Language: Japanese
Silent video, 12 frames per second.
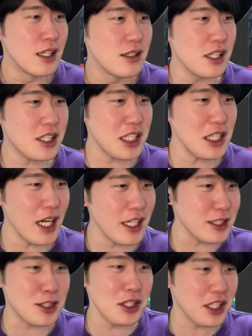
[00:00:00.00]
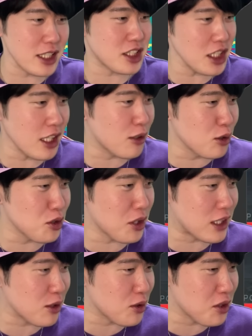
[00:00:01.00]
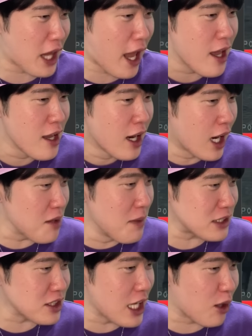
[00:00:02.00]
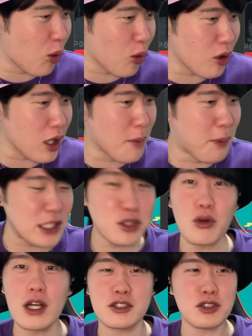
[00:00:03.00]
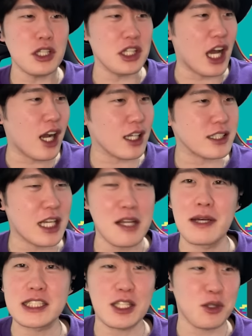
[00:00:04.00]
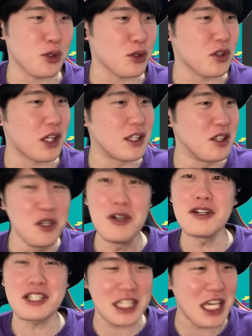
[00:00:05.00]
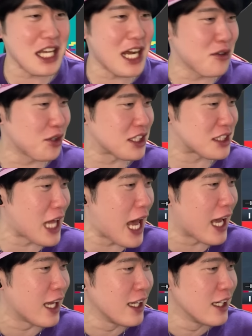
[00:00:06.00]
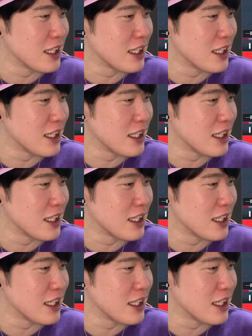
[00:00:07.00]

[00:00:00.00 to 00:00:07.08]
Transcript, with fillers: いきなり追加シーンが来るとはってことで、はい、まずね、ここが場所がついに明かされましたということで、ニュージーランドですね。